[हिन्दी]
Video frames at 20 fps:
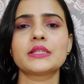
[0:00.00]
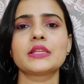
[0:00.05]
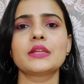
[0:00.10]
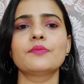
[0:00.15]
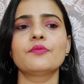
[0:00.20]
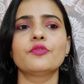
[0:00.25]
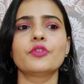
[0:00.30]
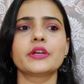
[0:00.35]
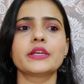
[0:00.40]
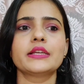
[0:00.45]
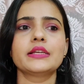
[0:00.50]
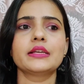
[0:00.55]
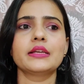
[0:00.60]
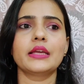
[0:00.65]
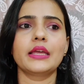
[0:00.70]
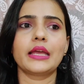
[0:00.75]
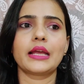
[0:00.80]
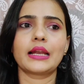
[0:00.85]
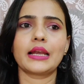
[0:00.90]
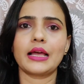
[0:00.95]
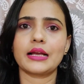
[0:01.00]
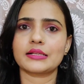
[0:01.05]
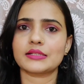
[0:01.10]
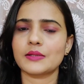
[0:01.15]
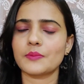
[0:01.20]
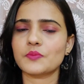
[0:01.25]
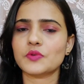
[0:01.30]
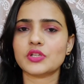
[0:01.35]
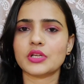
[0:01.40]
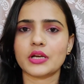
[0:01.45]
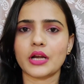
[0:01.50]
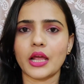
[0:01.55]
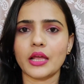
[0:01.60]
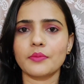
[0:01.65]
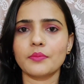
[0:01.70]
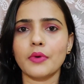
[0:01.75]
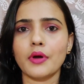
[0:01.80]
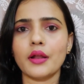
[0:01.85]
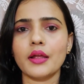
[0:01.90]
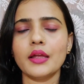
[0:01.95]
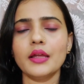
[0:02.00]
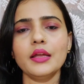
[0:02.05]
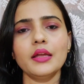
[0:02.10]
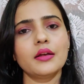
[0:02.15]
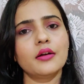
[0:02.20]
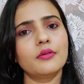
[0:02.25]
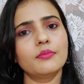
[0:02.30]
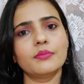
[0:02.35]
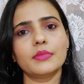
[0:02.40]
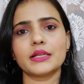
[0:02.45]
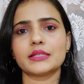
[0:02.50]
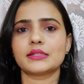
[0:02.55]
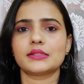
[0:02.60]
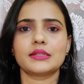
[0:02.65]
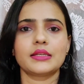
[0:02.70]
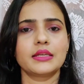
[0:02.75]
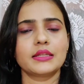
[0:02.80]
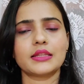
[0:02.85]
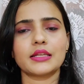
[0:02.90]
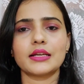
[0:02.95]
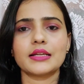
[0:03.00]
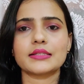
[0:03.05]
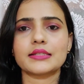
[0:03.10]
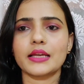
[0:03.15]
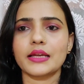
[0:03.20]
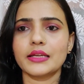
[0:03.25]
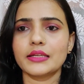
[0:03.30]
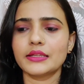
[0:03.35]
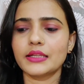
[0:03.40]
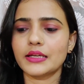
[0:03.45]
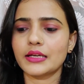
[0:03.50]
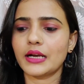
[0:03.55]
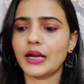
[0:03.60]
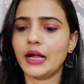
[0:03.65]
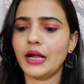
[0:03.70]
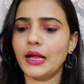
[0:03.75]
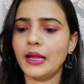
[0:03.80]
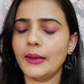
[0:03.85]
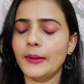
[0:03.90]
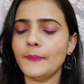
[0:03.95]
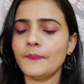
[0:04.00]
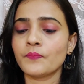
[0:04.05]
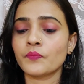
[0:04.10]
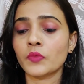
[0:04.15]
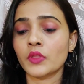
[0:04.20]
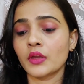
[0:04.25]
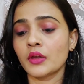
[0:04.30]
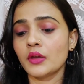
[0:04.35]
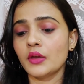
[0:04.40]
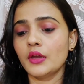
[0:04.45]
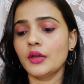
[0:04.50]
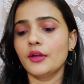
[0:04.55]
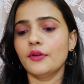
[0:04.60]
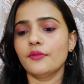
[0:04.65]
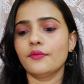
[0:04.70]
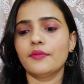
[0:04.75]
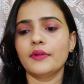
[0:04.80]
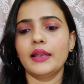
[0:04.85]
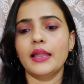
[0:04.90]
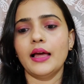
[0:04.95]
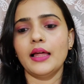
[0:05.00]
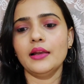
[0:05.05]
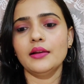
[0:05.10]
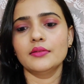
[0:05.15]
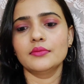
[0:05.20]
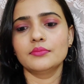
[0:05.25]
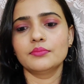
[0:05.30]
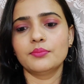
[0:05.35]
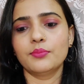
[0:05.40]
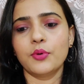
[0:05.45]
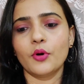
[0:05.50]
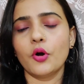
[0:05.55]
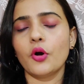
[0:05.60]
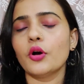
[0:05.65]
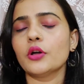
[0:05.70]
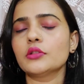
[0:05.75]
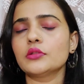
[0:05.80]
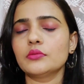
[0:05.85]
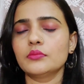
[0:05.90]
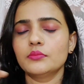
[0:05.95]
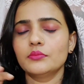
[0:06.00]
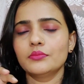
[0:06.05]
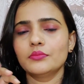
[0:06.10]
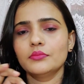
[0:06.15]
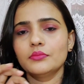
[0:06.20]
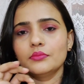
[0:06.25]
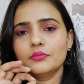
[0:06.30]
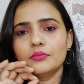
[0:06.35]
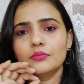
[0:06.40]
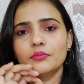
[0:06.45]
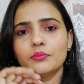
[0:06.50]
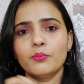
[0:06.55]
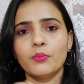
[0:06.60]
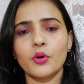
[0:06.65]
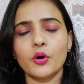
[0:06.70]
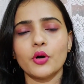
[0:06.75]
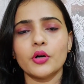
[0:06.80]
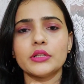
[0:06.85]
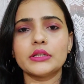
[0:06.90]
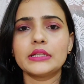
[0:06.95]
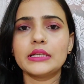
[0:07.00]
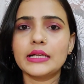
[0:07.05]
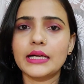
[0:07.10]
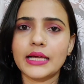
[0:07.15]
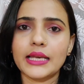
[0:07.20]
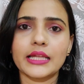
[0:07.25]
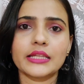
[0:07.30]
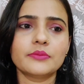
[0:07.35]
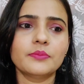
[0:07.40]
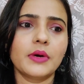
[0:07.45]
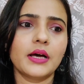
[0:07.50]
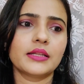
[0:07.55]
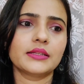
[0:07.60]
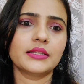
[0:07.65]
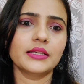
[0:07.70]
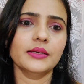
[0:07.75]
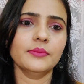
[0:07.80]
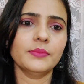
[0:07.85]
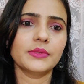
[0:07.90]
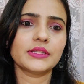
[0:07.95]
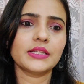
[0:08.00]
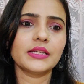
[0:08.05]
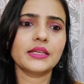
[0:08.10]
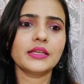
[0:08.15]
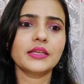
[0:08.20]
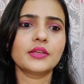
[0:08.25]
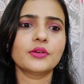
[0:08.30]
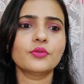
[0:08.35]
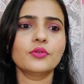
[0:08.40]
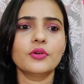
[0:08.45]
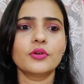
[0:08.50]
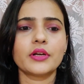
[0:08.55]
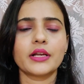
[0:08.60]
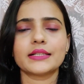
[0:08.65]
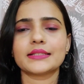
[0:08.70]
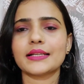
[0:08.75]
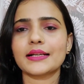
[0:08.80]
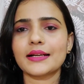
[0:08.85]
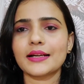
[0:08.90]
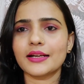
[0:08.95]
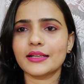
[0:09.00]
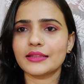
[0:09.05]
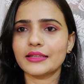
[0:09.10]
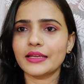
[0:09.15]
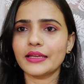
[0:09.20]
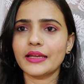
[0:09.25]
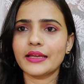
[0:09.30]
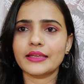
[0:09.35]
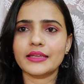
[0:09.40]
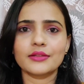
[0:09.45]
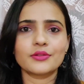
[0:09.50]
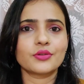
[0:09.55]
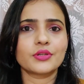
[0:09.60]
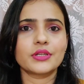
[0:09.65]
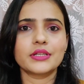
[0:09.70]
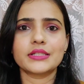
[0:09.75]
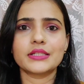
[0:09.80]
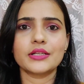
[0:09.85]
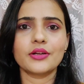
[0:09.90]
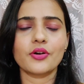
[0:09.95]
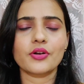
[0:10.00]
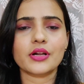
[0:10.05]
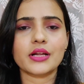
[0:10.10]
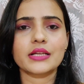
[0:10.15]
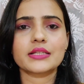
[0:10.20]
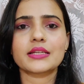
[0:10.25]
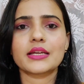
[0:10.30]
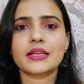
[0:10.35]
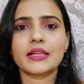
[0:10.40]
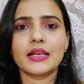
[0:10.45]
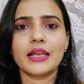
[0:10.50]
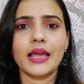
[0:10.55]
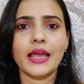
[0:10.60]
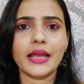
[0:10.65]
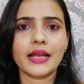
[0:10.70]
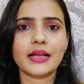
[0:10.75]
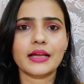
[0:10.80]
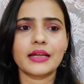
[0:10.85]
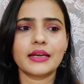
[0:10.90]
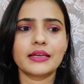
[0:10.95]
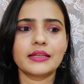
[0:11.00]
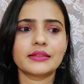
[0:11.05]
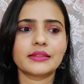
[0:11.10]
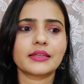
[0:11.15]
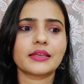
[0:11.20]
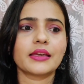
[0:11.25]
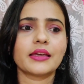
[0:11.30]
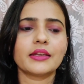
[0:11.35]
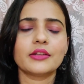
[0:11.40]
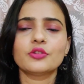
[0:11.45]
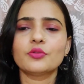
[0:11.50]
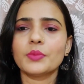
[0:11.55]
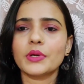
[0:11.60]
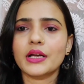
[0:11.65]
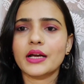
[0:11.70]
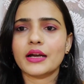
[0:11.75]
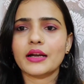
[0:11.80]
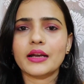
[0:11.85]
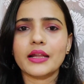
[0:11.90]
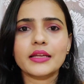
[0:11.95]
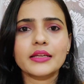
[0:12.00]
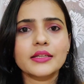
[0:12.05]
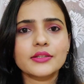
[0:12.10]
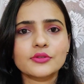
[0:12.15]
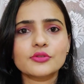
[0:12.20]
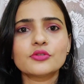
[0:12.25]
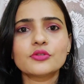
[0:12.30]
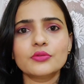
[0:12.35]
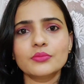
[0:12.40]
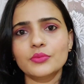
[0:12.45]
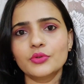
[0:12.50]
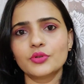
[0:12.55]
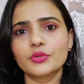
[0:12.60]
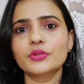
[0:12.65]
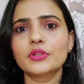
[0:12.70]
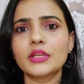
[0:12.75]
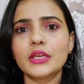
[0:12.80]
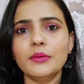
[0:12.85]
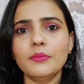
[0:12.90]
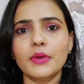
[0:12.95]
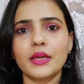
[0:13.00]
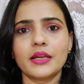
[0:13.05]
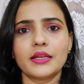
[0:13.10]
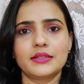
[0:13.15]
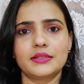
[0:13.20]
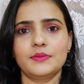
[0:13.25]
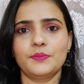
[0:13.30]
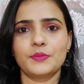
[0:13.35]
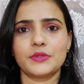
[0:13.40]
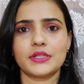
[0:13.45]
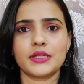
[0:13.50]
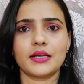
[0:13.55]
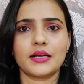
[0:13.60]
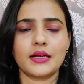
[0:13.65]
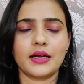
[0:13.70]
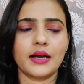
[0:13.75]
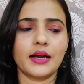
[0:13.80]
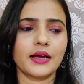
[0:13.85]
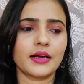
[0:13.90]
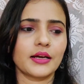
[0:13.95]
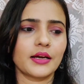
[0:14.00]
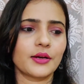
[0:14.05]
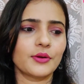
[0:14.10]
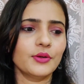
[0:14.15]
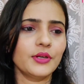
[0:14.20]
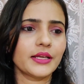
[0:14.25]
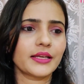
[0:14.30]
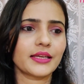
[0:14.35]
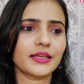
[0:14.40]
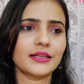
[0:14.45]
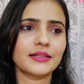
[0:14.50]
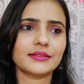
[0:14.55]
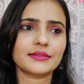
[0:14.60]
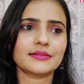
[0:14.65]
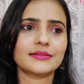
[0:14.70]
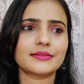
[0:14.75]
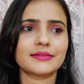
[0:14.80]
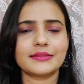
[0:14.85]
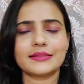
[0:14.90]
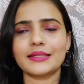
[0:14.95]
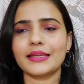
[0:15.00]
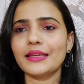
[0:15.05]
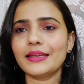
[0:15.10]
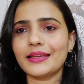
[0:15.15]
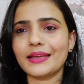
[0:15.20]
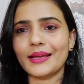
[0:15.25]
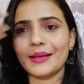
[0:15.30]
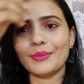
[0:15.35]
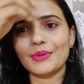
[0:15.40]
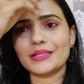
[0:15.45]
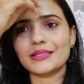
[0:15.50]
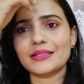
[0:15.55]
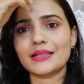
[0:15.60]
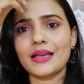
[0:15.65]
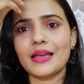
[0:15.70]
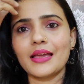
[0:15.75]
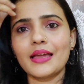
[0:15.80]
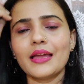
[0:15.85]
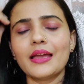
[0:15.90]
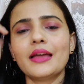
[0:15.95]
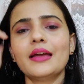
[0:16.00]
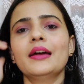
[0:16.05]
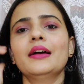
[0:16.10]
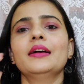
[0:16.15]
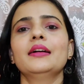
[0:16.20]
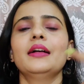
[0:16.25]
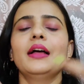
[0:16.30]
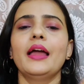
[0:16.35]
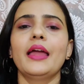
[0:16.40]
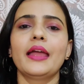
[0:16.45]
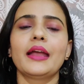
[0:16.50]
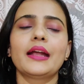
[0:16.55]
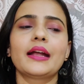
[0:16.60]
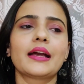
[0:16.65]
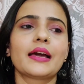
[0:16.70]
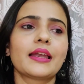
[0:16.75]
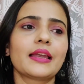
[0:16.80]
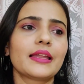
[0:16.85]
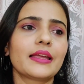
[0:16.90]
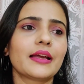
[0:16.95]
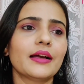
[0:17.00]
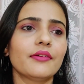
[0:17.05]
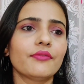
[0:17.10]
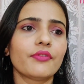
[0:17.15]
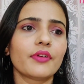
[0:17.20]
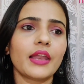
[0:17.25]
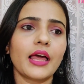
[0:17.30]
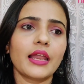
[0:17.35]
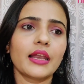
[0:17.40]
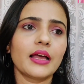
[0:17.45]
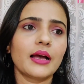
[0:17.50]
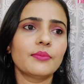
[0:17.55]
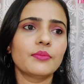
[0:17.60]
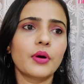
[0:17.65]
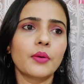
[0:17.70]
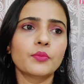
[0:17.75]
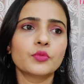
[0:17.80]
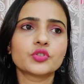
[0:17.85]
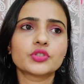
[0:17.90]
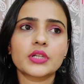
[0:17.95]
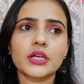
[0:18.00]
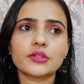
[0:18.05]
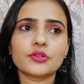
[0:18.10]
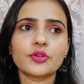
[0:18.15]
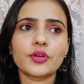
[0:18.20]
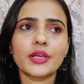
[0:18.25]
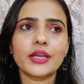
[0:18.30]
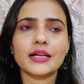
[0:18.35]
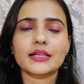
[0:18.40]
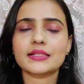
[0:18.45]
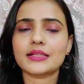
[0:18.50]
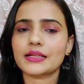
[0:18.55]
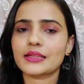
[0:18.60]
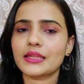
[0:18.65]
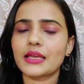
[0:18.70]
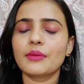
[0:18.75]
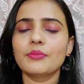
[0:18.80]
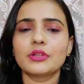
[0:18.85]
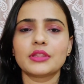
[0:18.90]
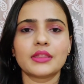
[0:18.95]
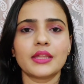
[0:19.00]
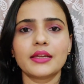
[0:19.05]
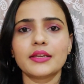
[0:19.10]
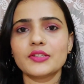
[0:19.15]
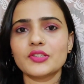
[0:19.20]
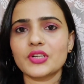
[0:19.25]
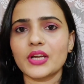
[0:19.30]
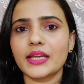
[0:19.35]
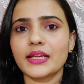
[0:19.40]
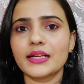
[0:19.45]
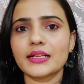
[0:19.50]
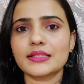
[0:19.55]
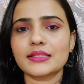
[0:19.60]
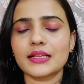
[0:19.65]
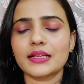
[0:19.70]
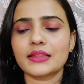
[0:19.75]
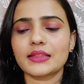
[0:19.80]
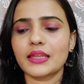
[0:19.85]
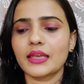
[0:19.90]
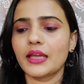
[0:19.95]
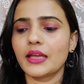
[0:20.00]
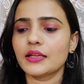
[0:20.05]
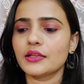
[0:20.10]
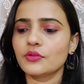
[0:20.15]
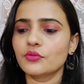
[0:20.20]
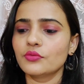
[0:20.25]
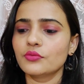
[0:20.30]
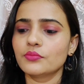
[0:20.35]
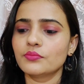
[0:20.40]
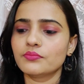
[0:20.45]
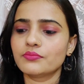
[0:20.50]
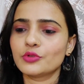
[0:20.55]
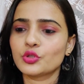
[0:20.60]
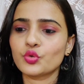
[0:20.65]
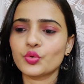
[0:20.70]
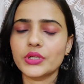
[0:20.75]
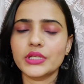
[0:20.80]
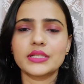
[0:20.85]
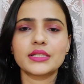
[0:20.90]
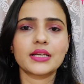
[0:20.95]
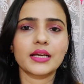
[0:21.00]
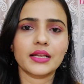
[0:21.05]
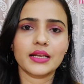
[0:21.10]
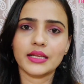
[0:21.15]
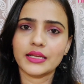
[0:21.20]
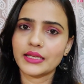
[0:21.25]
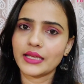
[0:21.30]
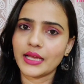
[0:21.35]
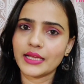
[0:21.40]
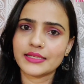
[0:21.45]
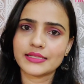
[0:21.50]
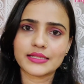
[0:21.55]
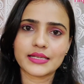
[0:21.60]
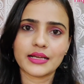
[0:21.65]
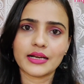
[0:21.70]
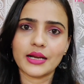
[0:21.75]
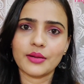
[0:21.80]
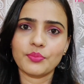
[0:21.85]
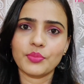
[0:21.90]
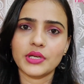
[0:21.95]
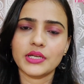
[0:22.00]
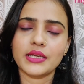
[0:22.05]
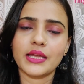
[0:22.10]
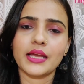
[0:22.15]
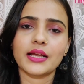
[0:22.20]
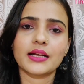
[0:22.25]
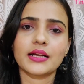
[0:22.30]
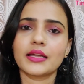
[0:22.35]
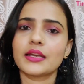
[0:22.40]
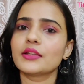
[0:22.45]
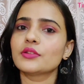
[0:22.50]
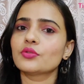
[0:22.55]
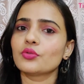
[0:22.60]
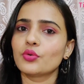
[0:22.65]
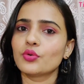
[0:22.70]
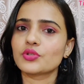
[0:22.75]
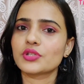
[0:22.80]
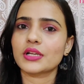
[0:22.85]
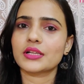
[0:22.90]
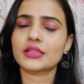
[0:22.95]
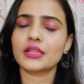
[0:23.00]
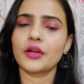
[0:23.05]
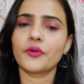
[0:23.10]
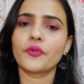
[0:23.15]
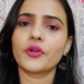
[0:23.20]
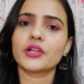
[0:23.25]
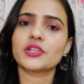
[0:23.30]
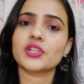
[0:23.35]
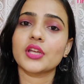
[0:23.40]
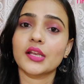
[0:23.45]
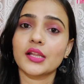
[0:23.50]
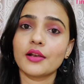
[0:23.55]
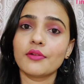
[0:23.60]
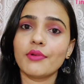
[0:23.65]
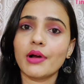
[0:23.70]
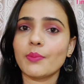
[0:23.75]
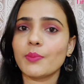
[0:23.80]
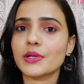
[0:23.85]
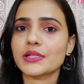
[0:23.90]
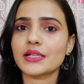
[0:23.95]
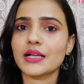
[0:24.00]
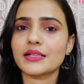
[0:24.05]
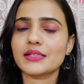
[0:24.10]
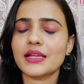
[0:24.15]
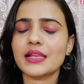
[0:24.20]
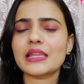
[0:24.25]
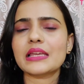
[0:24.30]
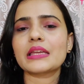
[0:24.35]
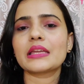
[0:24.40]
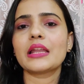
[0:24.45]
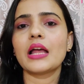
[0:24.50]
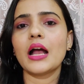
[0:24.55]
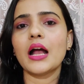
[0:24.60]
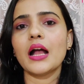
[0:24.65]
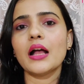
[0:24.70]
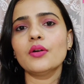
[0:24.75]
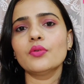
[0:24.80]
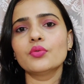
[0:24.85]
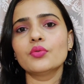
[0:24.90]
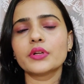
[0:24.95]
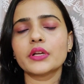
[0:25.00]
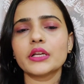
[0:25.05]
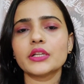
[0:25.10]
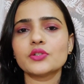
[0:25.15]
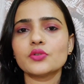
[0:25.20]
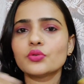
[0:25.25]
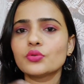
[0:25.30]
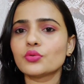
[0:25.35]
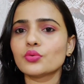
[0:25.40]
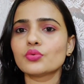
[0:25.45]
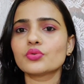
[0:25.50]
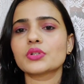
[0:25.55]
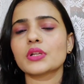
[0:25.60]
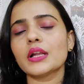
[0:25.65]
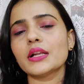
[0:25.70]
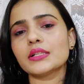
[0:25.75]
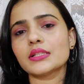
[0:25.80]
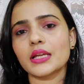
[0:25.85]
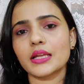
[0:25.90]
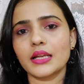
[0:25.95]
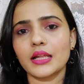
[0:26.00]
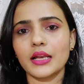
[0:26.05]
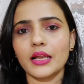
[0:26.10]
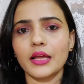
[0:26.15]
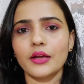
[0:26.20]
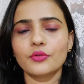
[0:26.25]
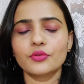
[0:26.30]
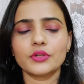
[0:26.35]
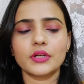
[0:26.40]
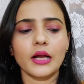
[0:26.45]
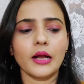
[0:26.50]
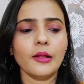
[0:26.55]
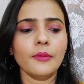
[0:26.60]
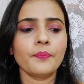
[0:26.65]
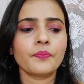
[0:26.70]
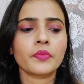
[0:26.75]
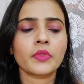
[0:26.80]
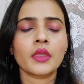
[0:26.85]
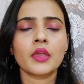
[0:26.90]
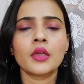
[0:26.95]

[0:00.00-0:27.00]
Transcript: पर सिर्फ वही एक लाख सब्सक्राइबर हैं बस इतना सा दिख रहा है फिलहाल बहुत बहुत गलत बात है पता नहीं क्यों लोग ऐसा करते हैं कि किसी और का चैनल हैक कर लेते हैं अरे तुम्हें करना ही है तो तुम खुद की मेहनत से खड़ा करो लेकिन ठीक है बस हैक कर लिया फिलहाल अब हम उसका तो नहीं कर सकते हम इतना ही ट्राई कर सकते हैं कि वो ट्वीट करें या इंस्टाग्राम पे टैग करें तो हो सकता है उनका चैनल वापस आ जाए लेकिन हाँ उनके जो दूसरा चैनल है उनका